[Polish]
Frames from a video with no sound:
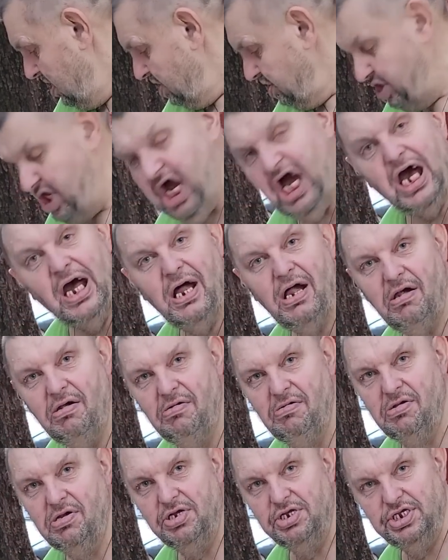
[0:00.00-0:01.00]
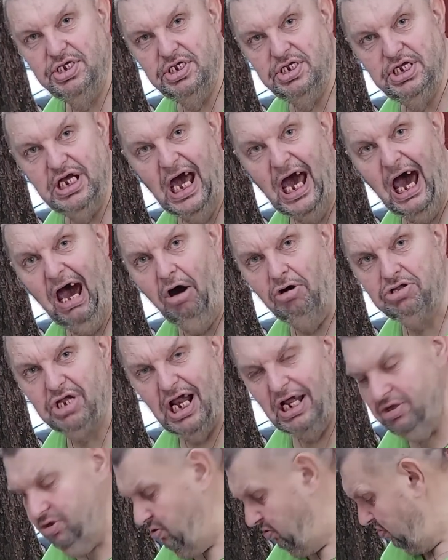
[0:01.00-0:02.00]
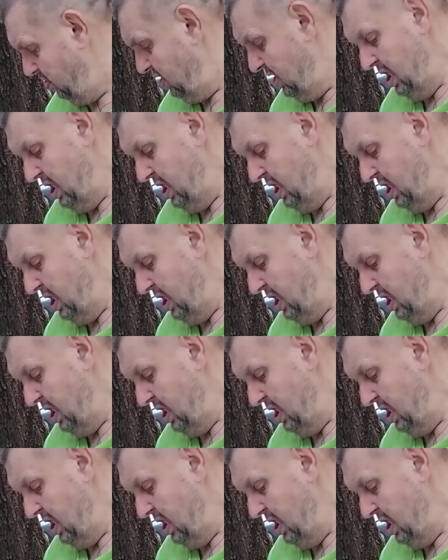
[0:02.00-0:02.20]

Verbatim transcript: Nie. Ja od razu